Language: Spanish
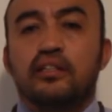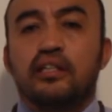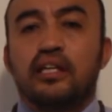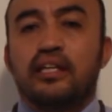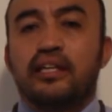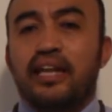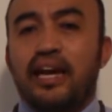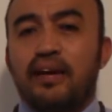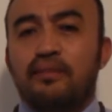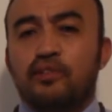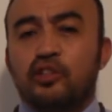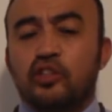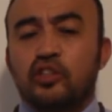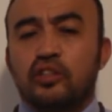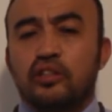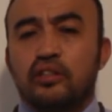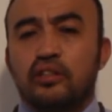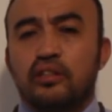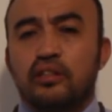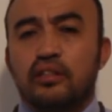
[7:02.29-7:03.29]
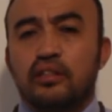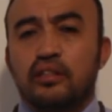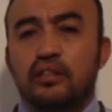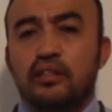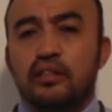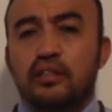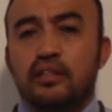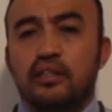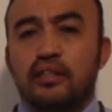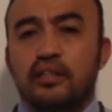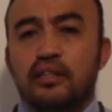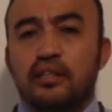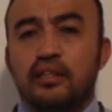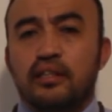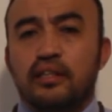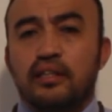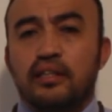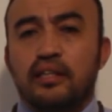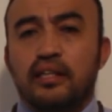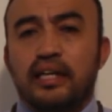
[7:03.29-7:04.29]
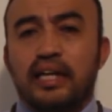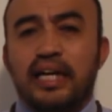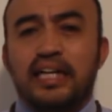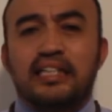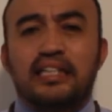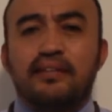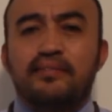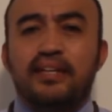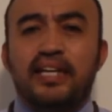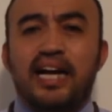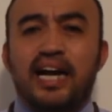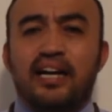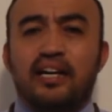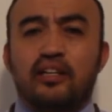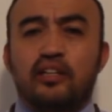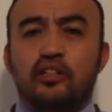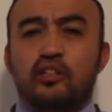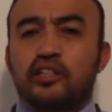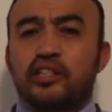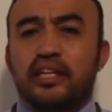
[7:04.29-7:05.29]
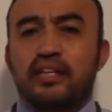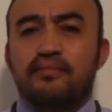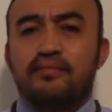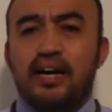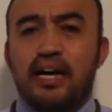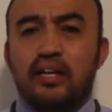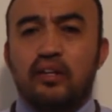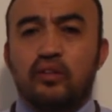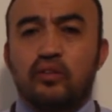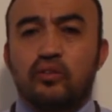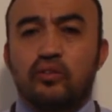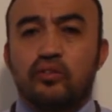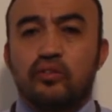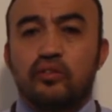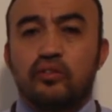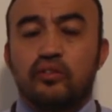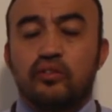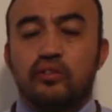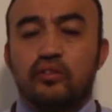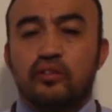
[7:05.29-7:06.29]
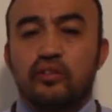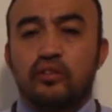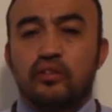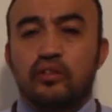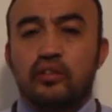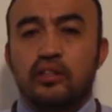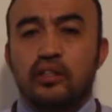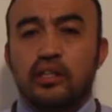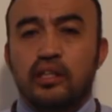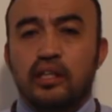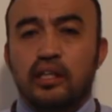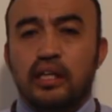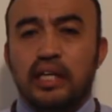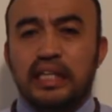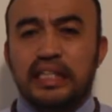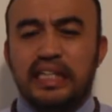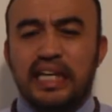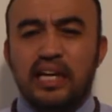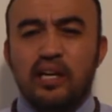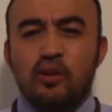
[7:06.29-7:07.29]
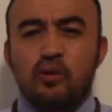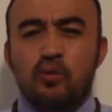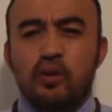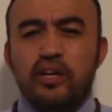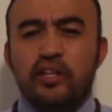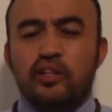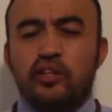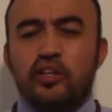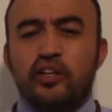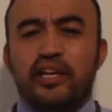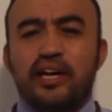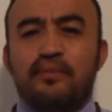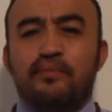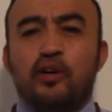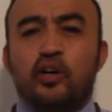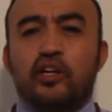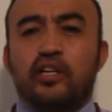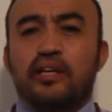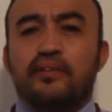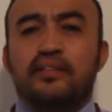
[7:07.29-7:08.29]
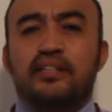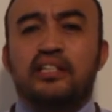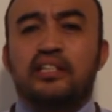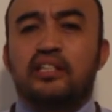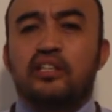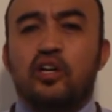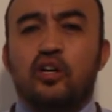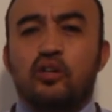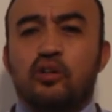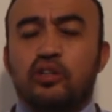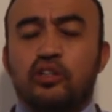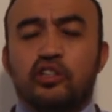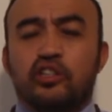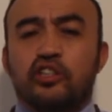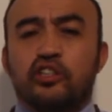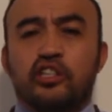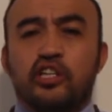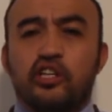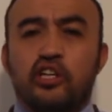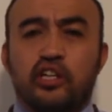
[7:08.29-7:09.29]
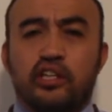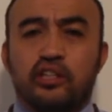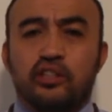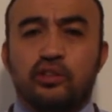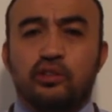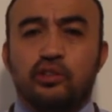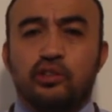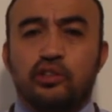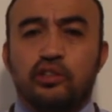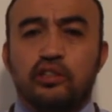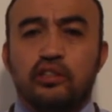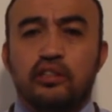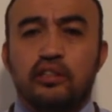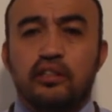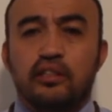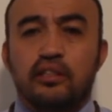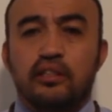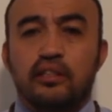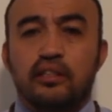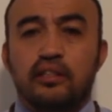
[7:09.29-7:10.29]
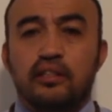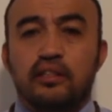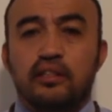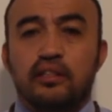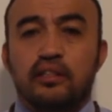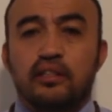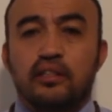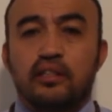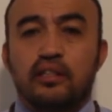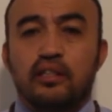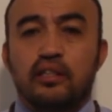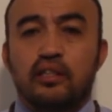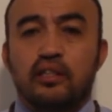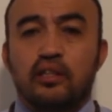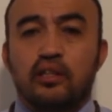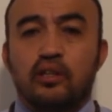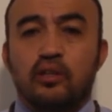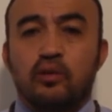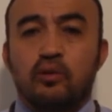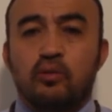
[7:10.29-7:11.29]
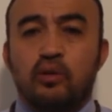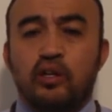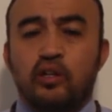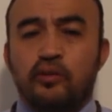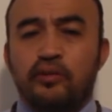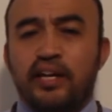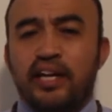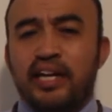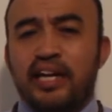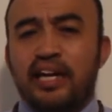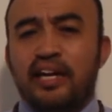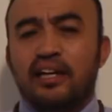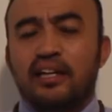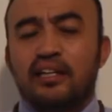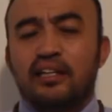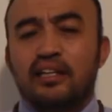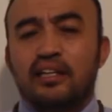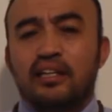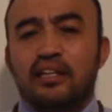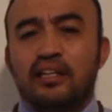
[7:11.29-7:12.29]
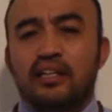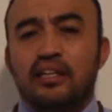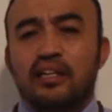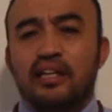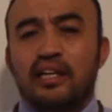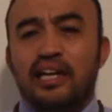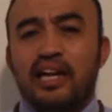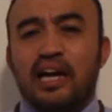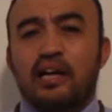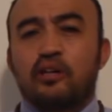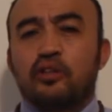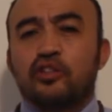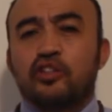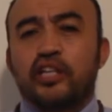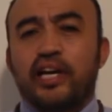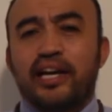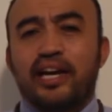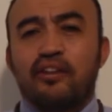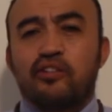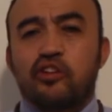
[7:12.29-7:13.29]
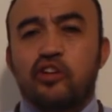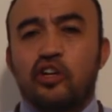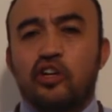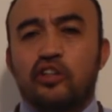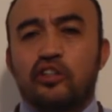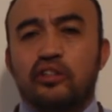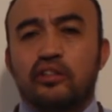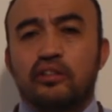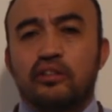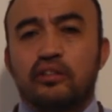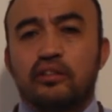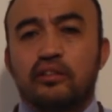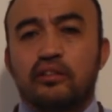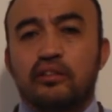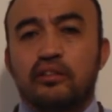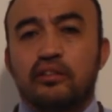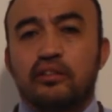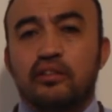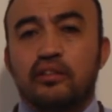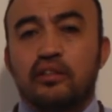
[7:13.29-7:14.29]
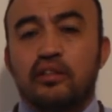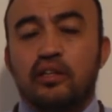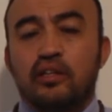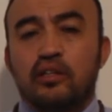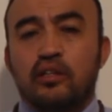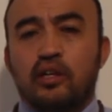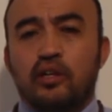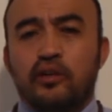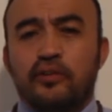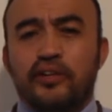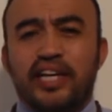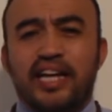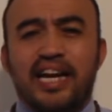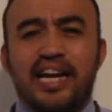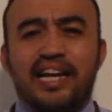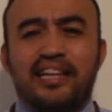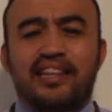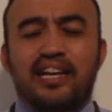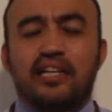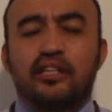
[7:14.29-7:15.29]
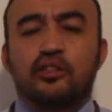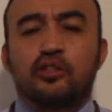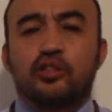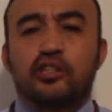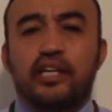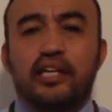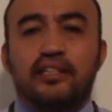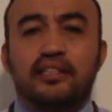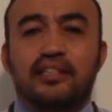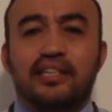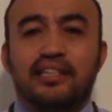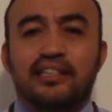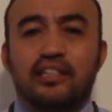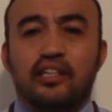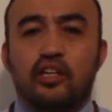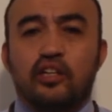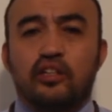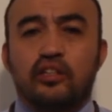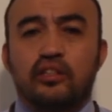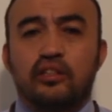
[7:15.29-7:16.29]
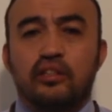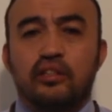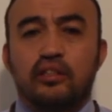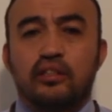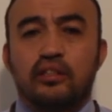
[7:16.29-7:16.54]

tendremos ese milagro en nuestras manos, ese encuentro de amor, de bendición con nuestro Señor Jesús, cuando viene la consagración cuando viene la transustanciación,